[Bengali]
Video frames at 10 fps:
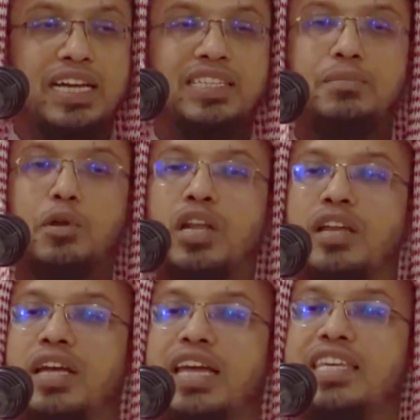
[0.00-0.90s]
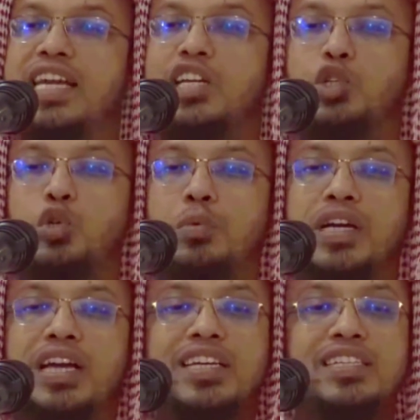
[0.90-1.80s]
ডাক দিয়ে বললেন এদিকে আসো
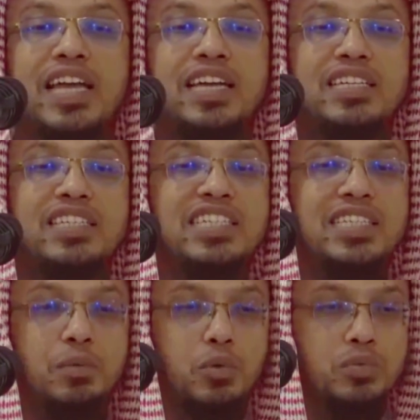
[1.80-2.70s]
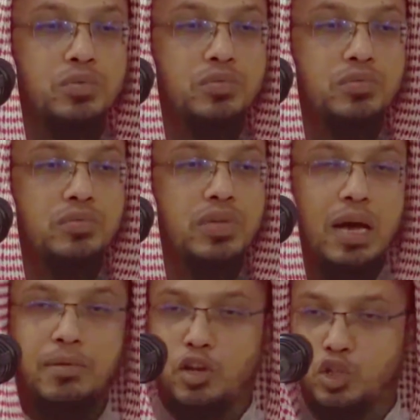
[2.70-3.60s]
তোমাকে একটা একটা জিনিস দেব
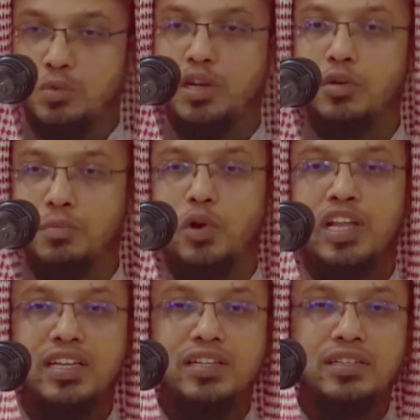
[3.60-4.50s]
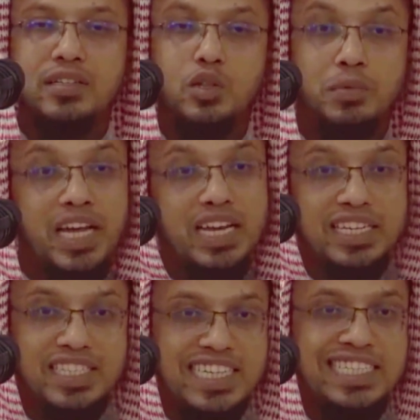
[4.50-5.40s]
আমরা অনেক সময় এরকম বলি তোমাকে
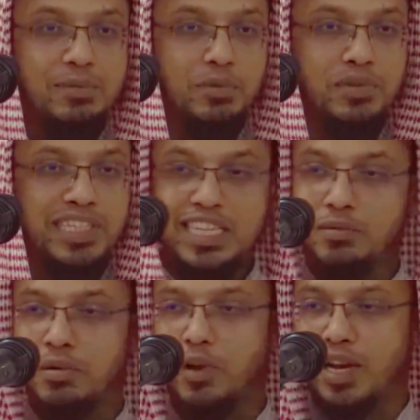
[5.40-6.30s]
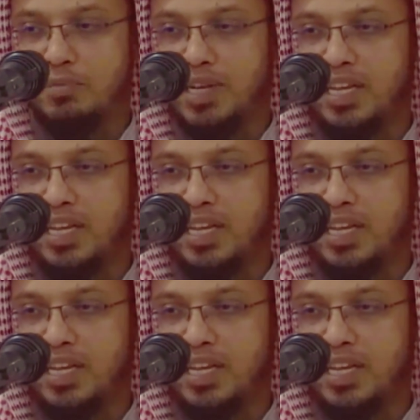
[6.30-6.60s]
একটা জিনিস দেব কি দেব বললাম